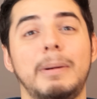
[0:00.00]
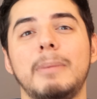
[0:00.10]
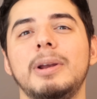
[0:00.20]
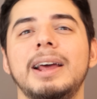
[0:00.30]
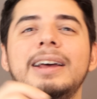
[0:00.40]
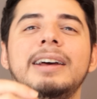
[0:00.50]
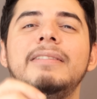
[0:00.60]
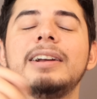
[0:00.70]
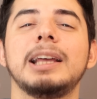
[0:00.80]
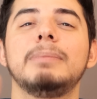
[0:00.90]
Ama böyle
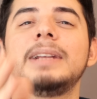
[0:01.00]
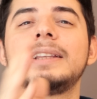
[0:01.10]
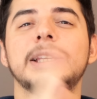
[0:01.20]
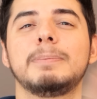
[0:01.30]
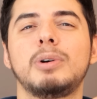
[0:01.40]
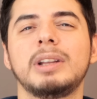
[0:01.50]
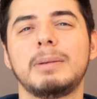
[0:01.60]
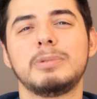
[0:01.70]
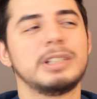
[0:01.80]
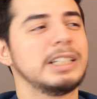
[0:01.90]
vatan millet deyip bu
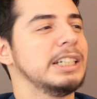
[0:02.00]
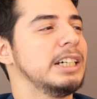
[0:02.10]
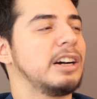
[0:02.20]
kadar böyle